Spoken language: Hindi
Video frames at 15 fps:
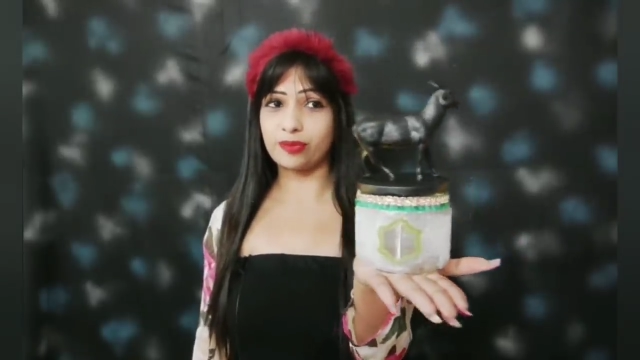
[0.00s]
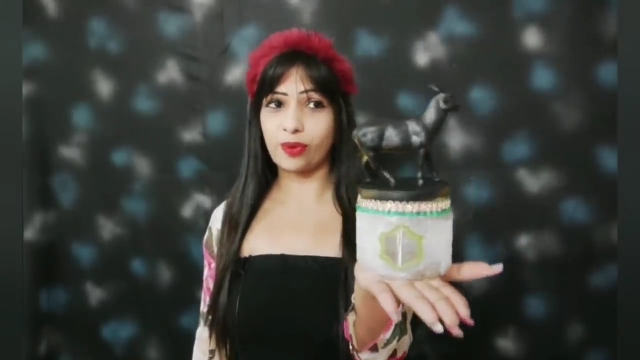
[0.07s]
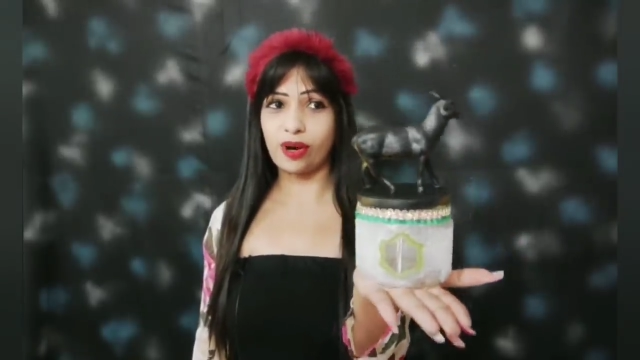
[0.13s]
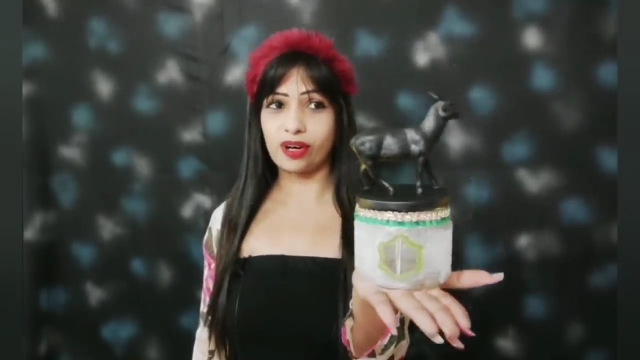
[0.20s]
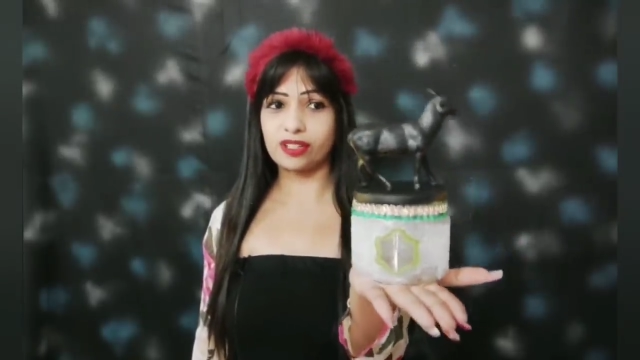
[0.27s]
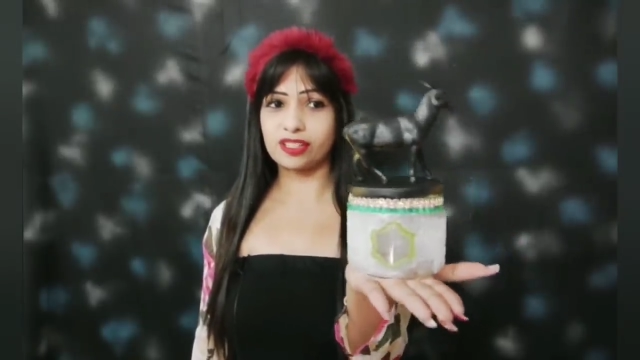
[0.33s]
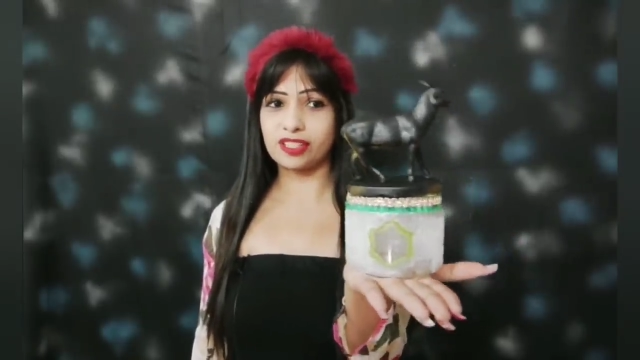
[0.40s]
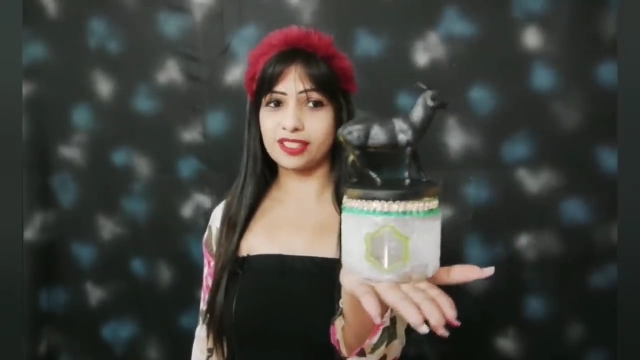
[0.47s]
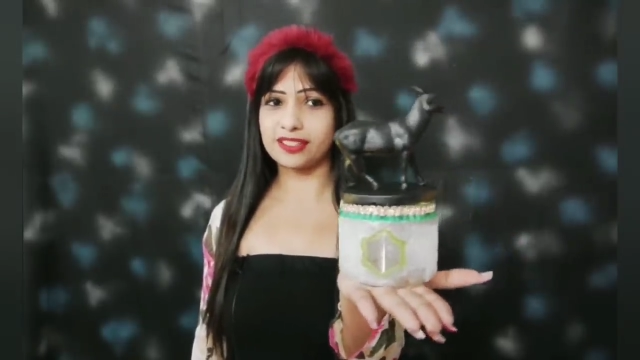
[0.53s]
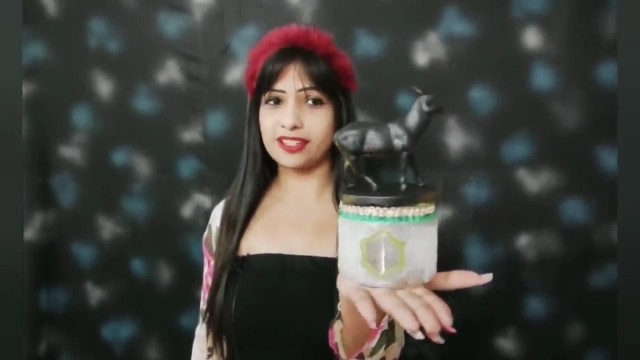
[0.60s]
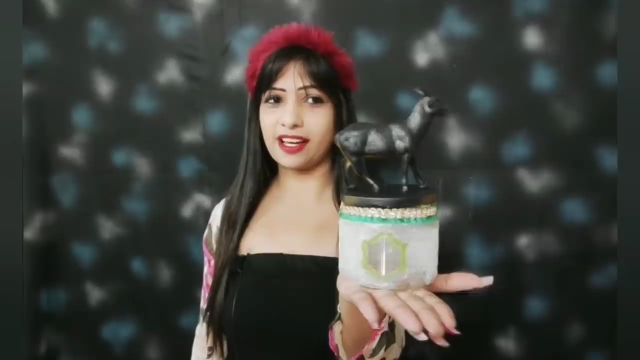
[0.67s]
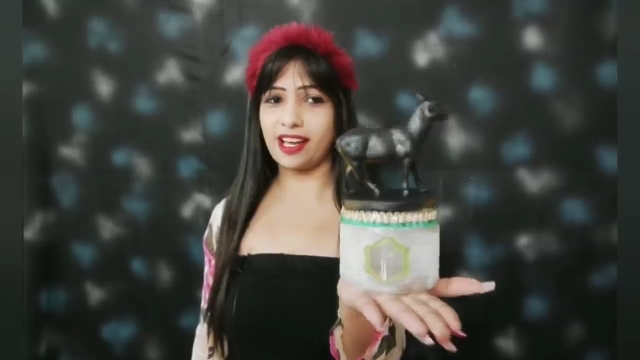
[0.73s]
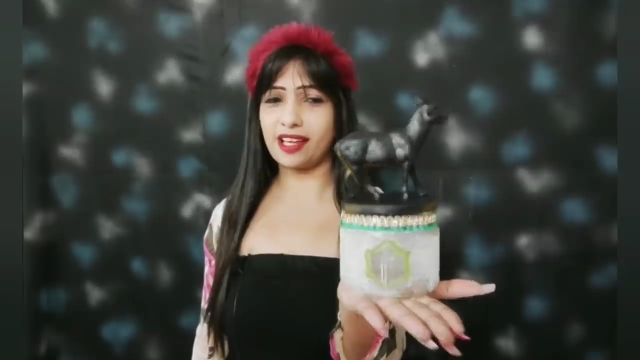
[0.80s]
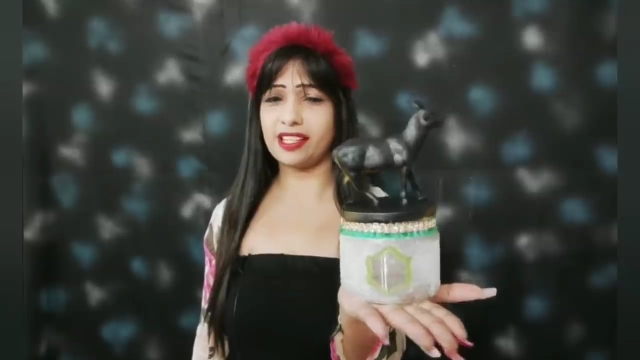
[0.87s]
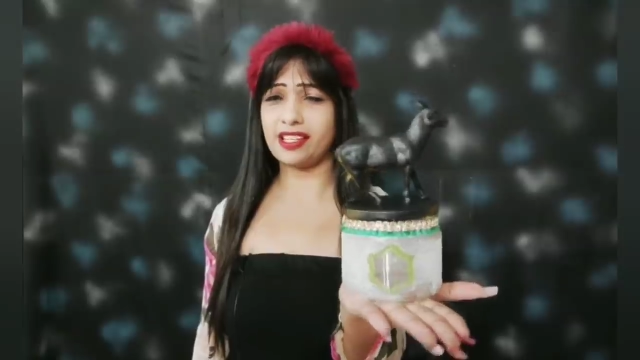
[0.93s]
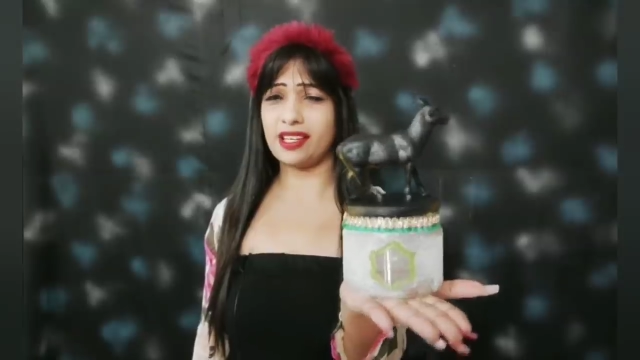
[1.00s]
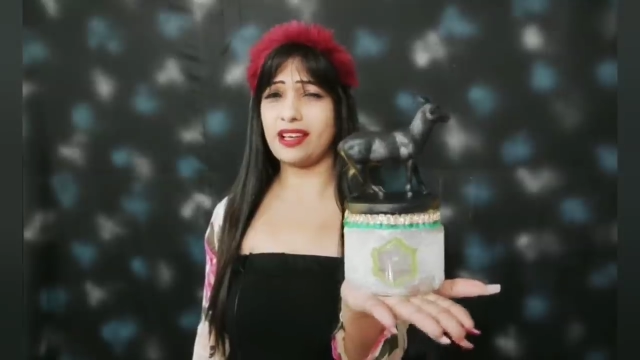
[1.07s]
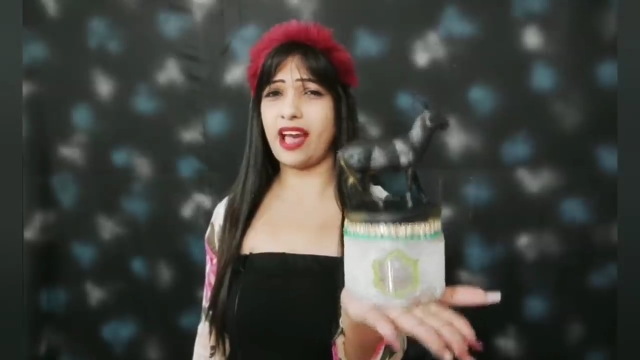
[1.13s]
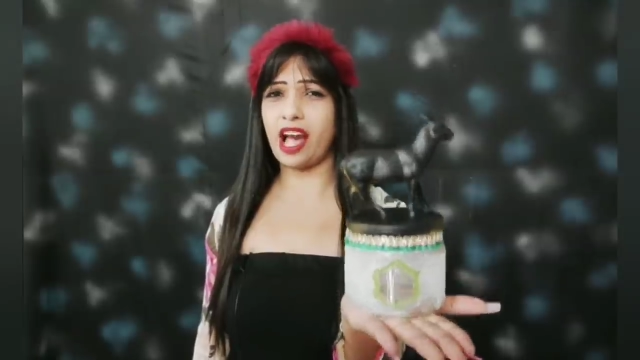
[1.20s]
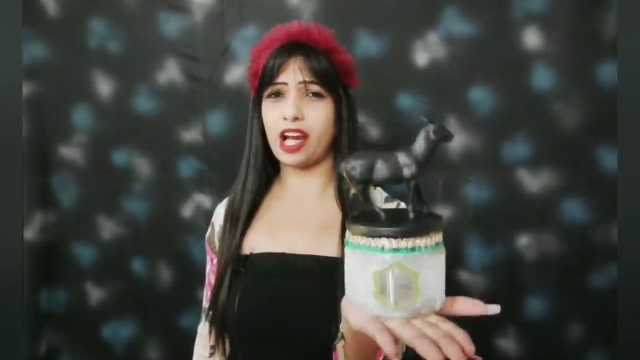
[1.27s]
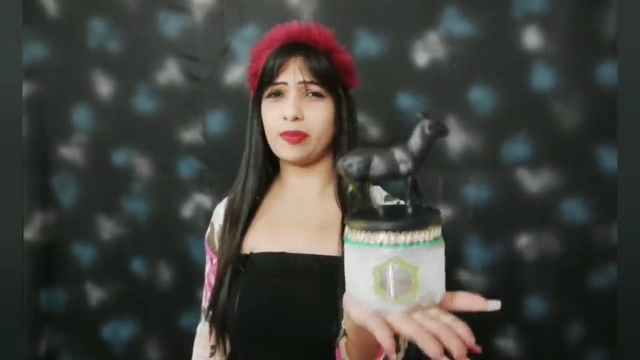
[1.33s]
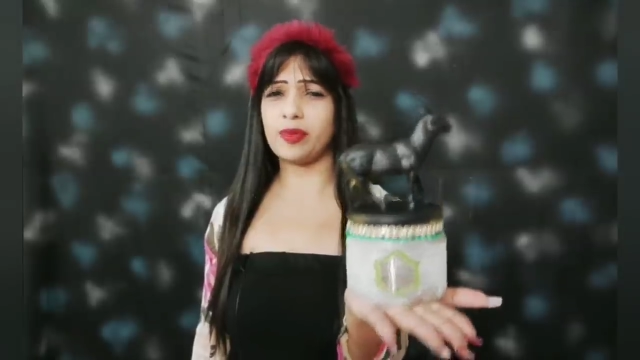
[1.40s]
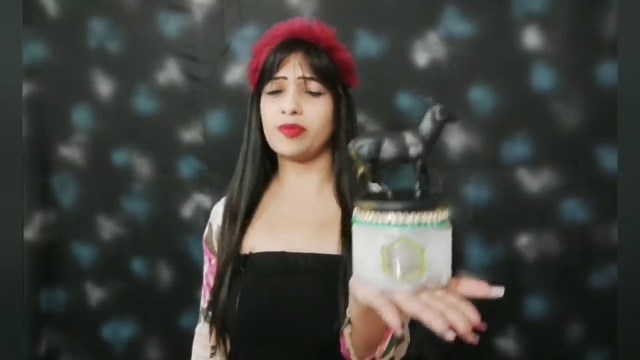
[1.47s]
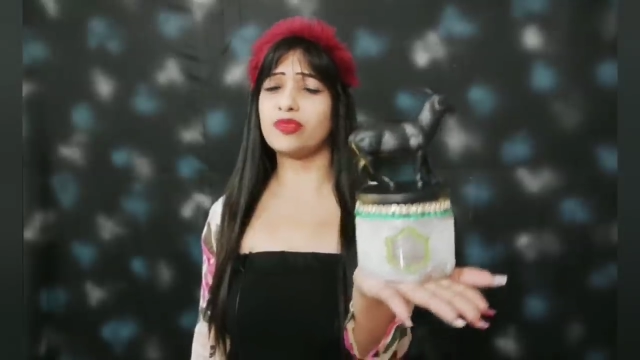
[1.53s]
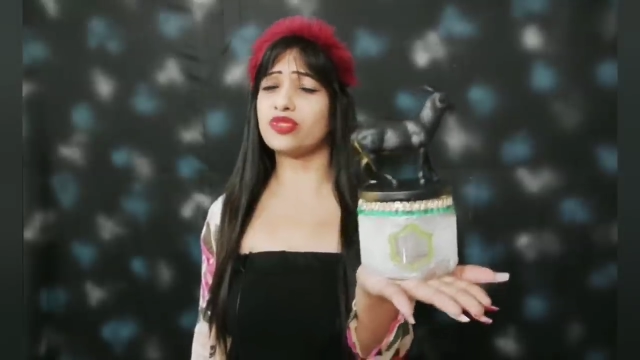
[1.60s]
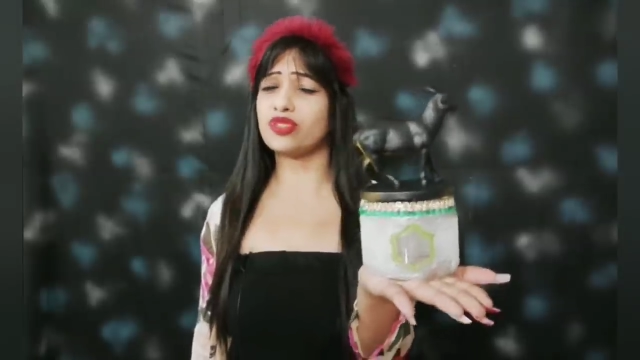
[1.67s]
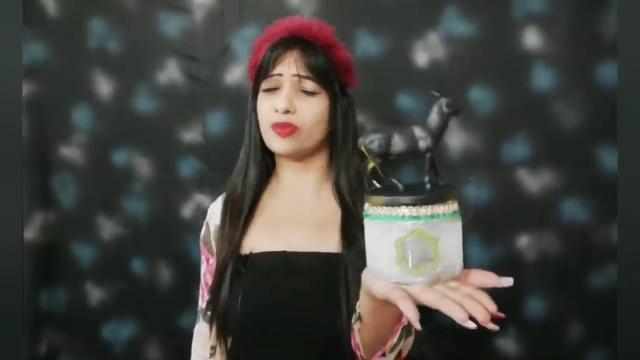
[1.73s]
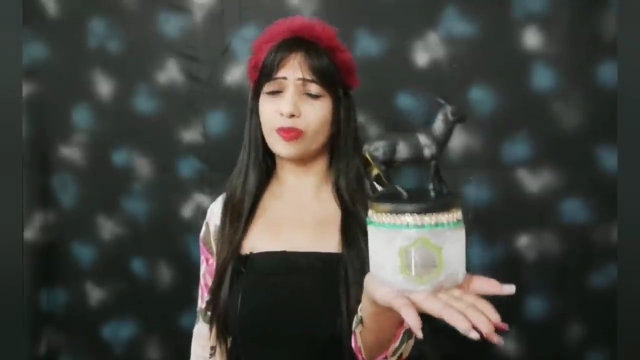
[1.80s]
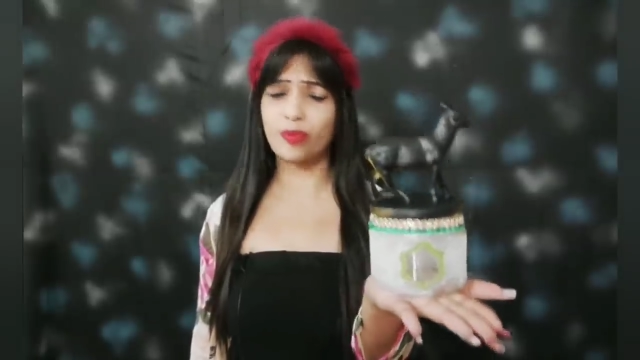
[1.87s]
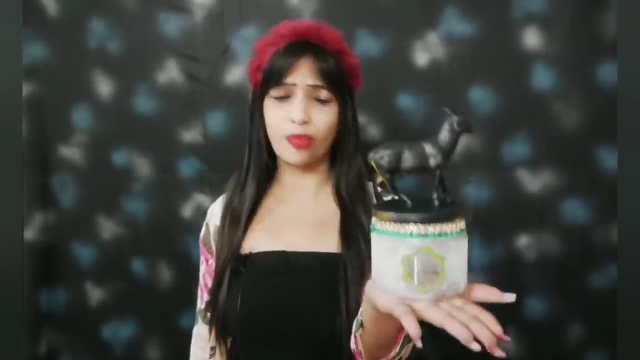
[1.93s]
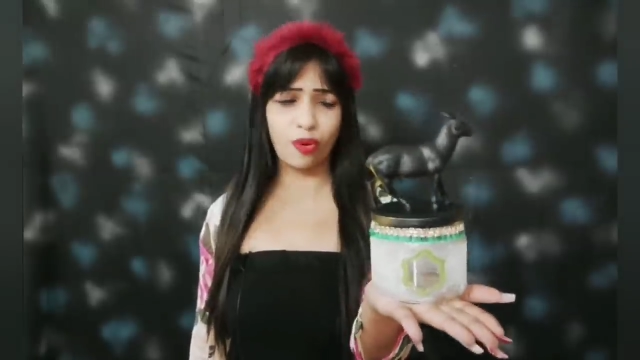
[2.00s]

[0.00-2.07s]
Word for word: वर्क करता है ये हैक भी मुझे